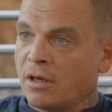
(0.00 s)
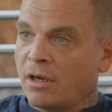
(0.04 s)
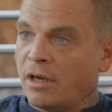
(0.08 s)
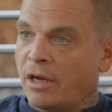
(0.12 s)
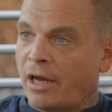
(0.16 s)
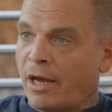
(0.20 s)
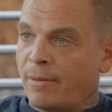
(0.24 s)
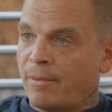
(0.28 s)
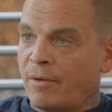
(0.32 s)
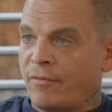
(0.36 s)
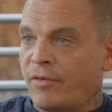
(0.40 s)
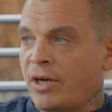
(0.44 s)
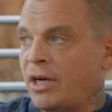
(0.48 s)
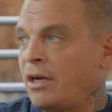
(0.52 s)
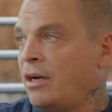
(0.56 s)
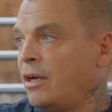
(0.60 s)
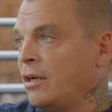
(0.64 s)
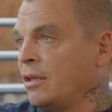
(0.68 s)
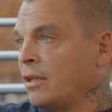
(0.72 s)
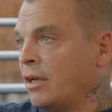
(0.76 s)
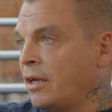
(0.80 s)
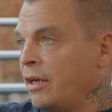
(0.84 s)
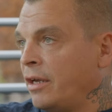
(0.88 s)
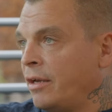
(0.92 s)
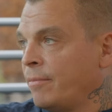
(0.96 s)
aber war
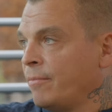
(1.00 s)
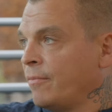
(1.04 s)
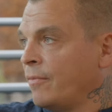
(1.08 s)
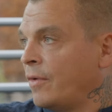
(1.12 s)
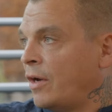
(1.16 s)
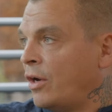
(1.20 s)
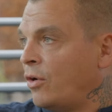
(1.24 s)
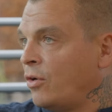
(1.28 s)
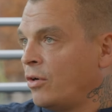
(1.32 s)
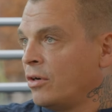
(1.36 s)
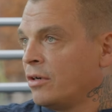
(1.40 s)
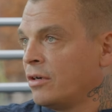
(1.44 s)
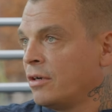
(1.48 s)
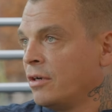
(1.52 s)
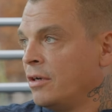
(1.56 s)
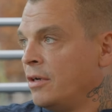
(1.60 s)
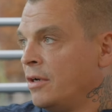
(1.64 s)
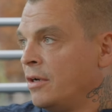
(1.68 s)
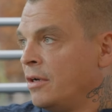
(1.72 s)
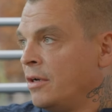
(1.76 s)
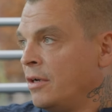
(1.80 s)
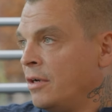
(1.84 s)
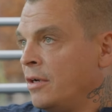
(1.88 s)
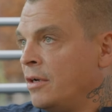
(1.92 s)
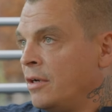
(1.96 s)
halt eben auch
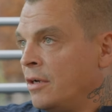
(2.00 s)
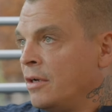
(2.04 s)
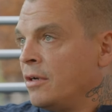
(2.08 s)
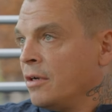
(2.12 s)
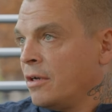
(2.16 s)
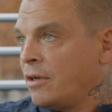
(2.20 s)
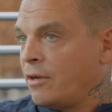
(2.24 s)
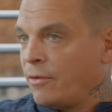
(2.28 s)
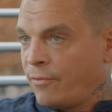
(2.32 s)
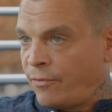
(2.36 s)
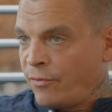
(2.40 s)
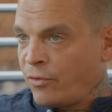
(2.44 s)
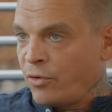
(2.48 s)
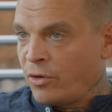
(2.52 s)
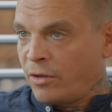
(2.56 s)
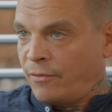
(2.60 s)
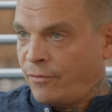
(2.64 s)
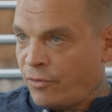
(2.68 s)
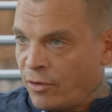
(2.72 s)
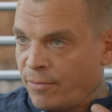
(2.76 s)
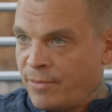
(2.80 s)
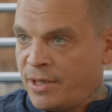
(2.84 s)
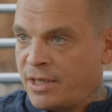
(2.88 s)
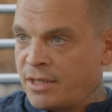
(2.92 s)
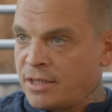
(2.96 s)
geführt
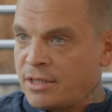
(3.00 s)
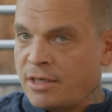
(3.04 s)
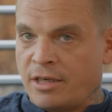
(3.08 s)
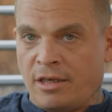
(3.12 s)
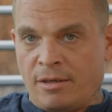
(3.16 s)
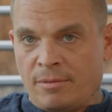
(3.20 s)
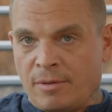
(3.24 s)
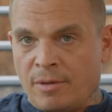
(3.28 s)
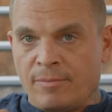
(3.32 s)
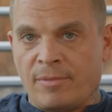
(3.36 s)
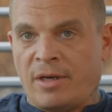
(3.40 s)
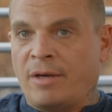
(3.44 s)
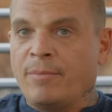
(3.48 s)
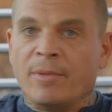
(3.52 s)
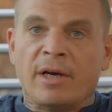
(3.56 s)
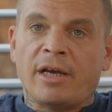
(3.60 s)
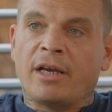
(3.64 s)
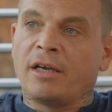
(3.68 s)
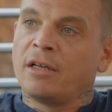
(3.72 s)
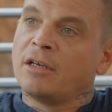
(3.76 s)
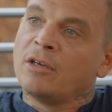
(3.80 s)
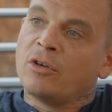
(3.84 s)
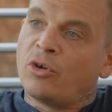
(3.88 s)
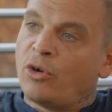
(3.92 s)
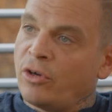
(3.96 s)
von mir selber, meinem
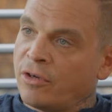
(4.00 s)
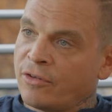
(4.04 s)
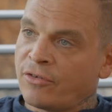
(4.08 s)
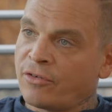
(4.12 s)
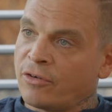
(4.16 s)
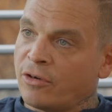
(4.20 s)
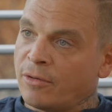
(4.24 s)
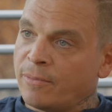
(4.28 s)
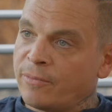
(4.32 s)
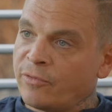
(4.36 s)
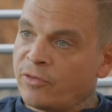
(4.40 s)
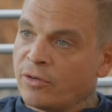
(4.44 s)
eigenen Holzkopf.